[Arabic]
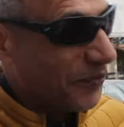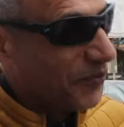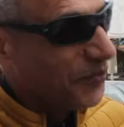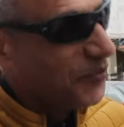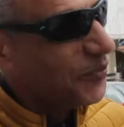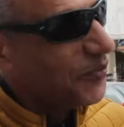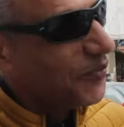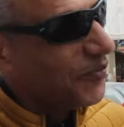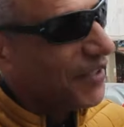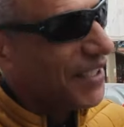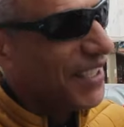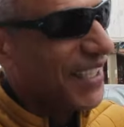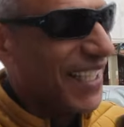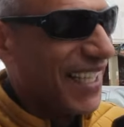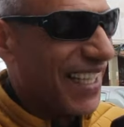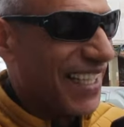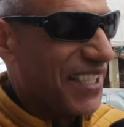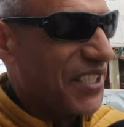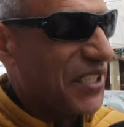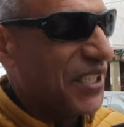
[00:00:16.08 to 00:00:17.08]
مبروك
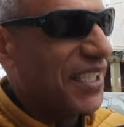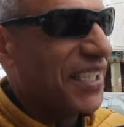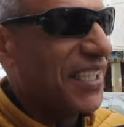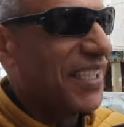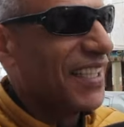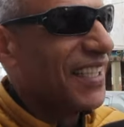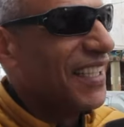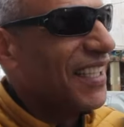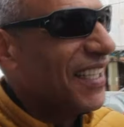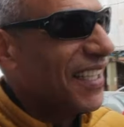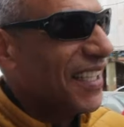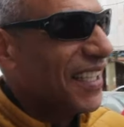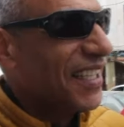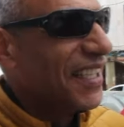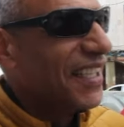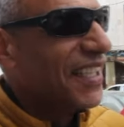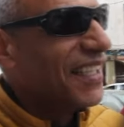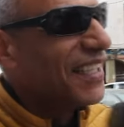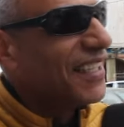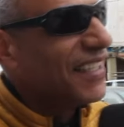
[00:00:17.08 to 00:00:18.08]
عايشك
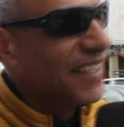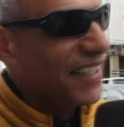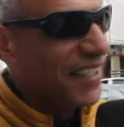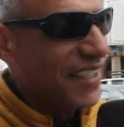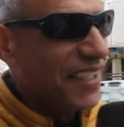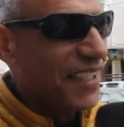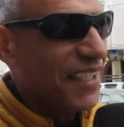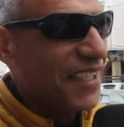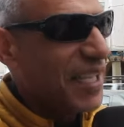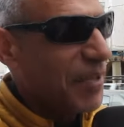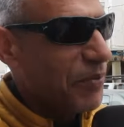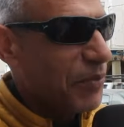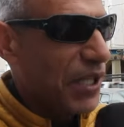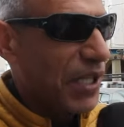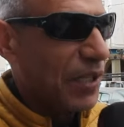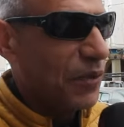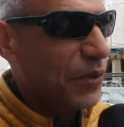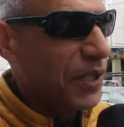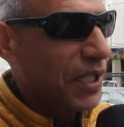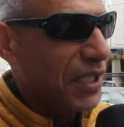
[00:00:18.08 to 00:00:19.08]
تعرفوا عليك آه
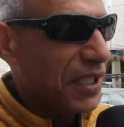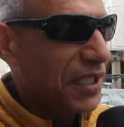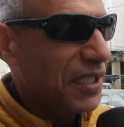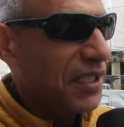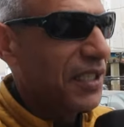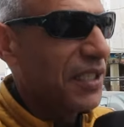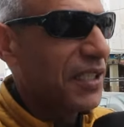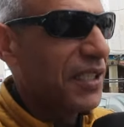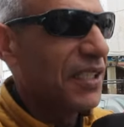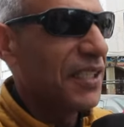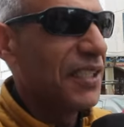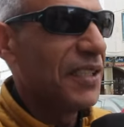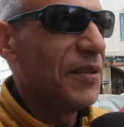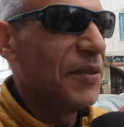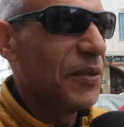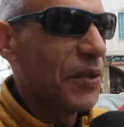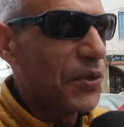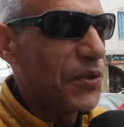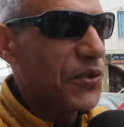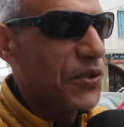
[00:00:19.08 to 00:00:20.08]
كمال ورغي
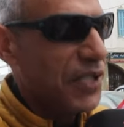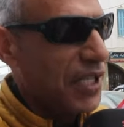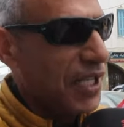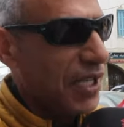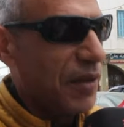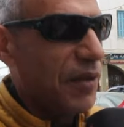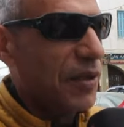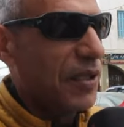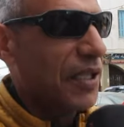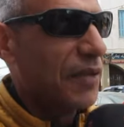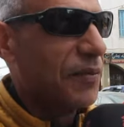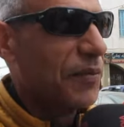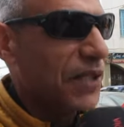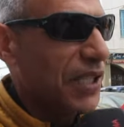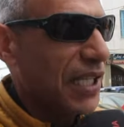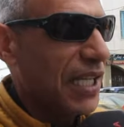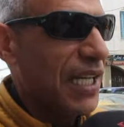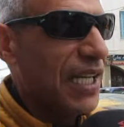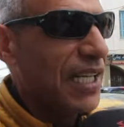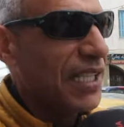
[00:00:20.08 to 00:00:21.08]
آه استاذ
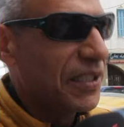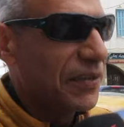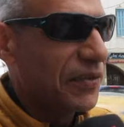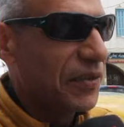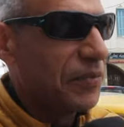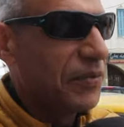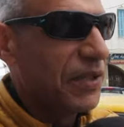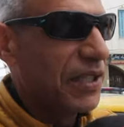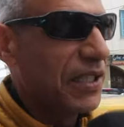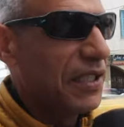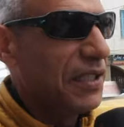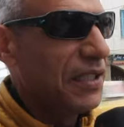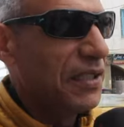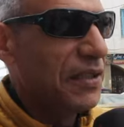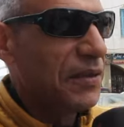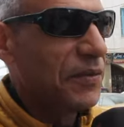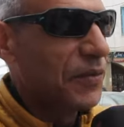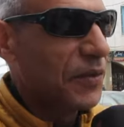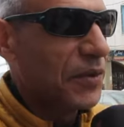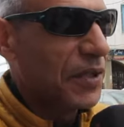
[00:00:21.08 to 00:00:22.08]
متقاعد فهمتني
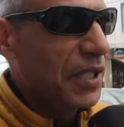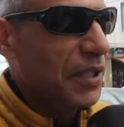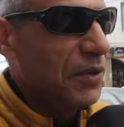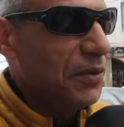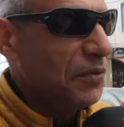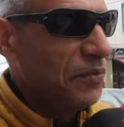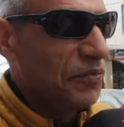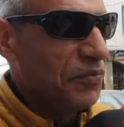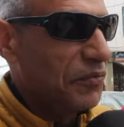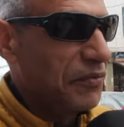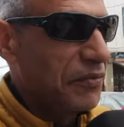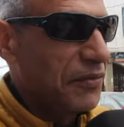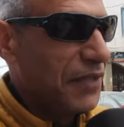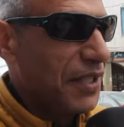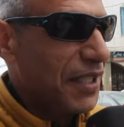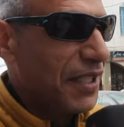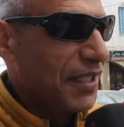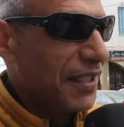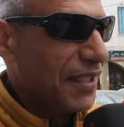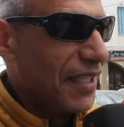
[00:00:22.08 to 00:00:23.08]
كهو
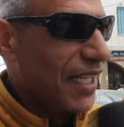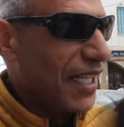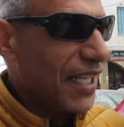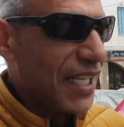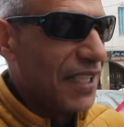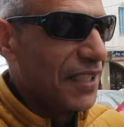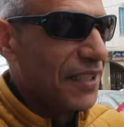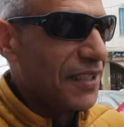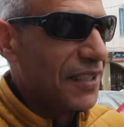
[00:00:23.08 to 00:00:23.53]
انا قداش